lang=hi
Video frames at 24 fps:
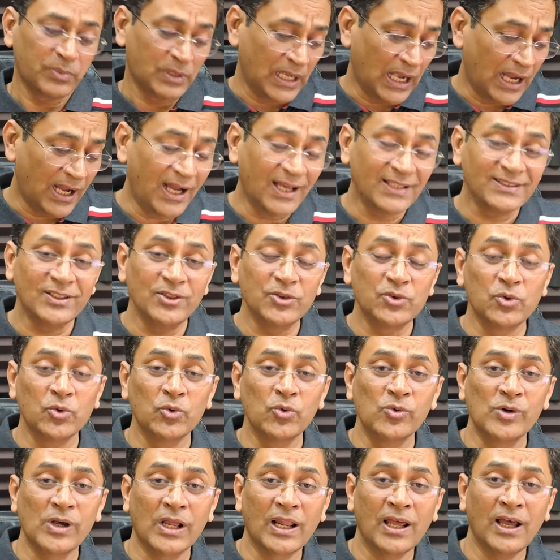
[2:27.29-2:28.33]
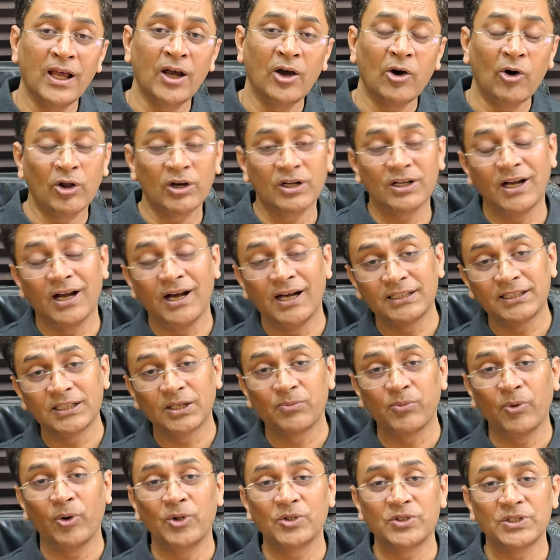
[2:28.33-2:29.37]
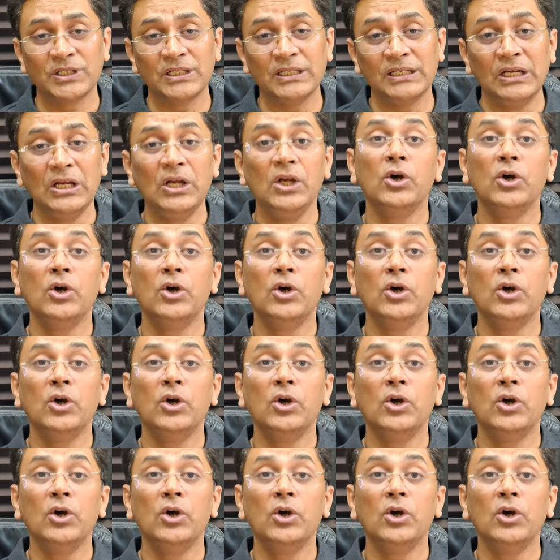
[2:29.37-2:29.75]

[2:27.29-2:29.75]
कहाँ से शुरू करा और कहाँ तक पहुँचे